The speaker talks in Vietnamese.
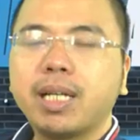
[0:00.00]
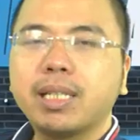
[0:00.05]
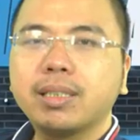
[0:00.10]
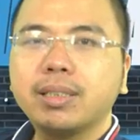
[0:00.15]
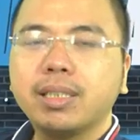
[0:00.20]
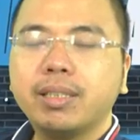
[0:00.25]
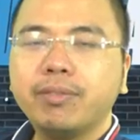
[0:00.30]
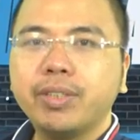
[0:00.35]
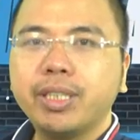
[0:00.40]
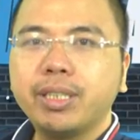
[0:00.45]
tác
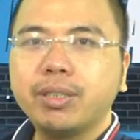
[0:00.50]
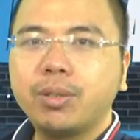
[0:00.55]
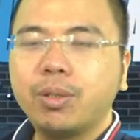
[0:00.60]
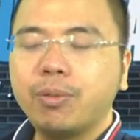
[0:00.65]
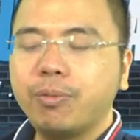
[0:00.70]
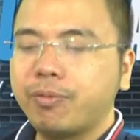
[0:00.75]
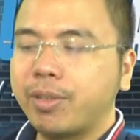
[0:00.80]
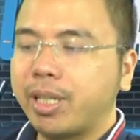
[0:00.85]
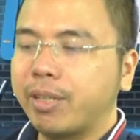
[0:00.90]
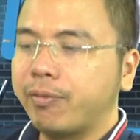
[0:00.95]
giữa
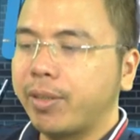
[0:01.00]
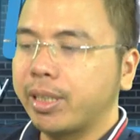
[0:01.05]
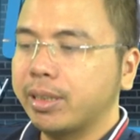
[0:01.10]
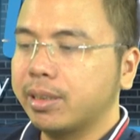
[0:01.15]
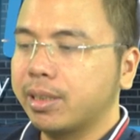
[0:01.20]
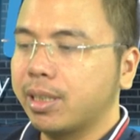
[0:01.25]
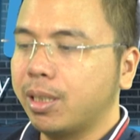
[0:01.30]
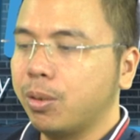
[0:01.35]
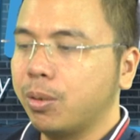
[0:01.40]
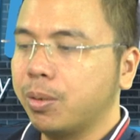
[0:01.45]
Vingroup và
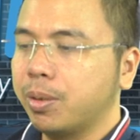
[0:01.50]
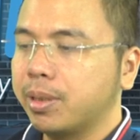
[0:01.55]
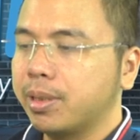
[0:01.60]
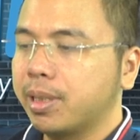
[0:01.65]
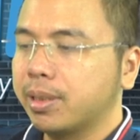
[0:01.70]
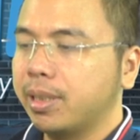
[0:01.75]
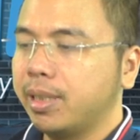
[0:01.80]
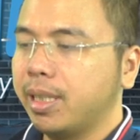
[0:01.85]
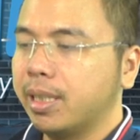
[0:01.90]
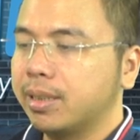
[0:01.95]
FastGo
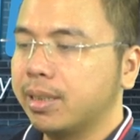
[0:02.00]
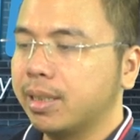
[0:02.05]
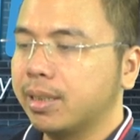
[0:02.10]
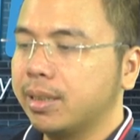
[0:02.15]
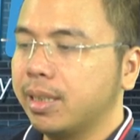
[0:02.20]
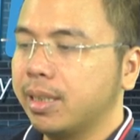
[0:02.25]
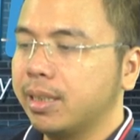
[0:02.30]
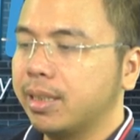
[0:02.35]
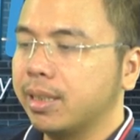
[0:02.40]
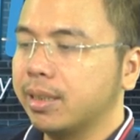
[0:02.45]
được thực hiện dựa
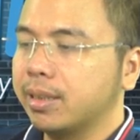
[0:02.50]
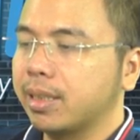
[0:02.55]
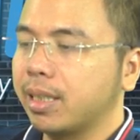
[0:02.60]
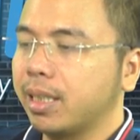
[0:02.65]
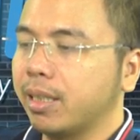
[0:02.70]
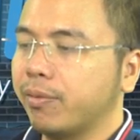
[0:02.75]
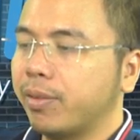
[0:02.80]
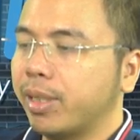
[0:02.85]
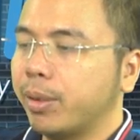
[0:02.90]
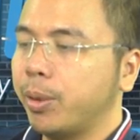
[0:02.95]
trên cơ
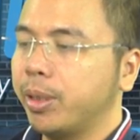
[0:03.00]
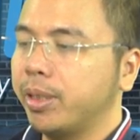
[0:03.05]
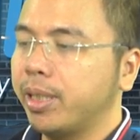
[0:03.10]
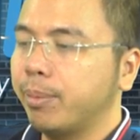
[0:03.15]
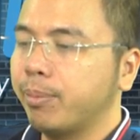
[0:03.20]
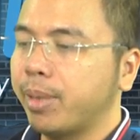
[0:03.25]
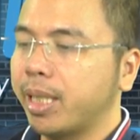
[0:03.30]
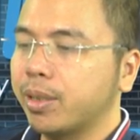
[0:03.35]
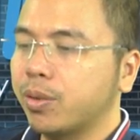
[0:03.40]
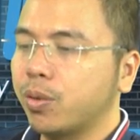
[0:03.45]
sở phát huy thế
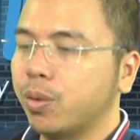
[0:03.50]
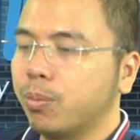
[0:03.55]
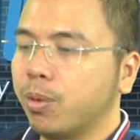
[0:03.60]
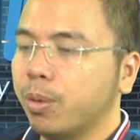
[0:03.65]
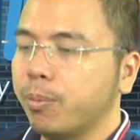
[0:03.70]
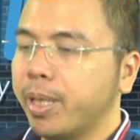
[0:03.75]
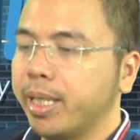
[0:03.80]
mạnh của mỗi